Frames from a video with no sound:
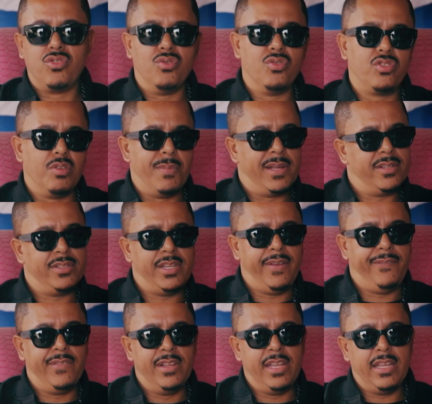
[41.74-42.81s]
junto, mano,
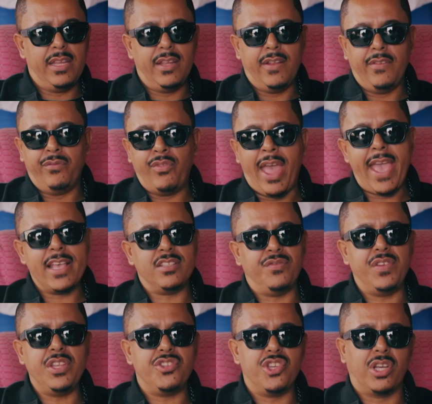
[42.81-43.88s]
de, de 10,
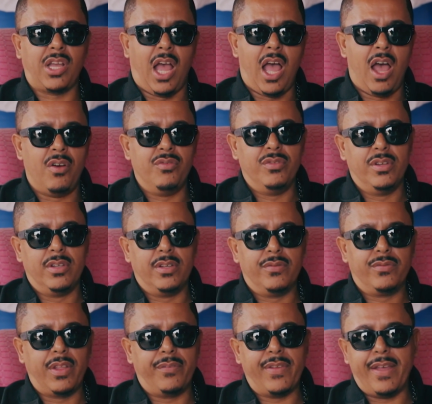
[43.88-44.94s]
20 carros,
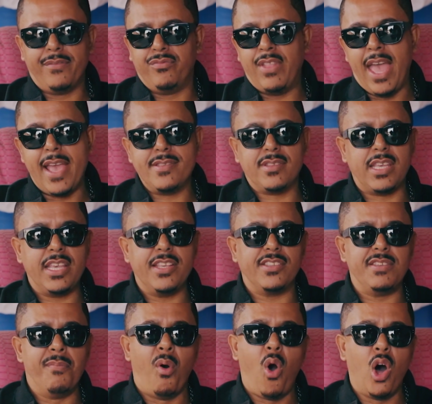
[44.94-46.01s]
10,
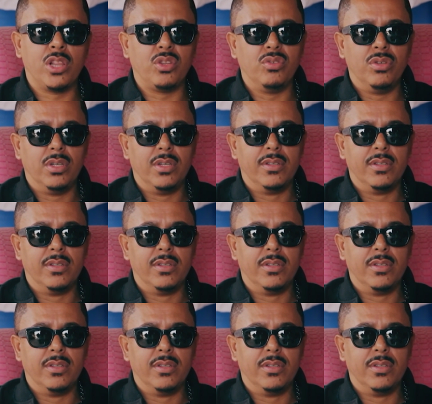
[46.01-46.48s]
15 motos,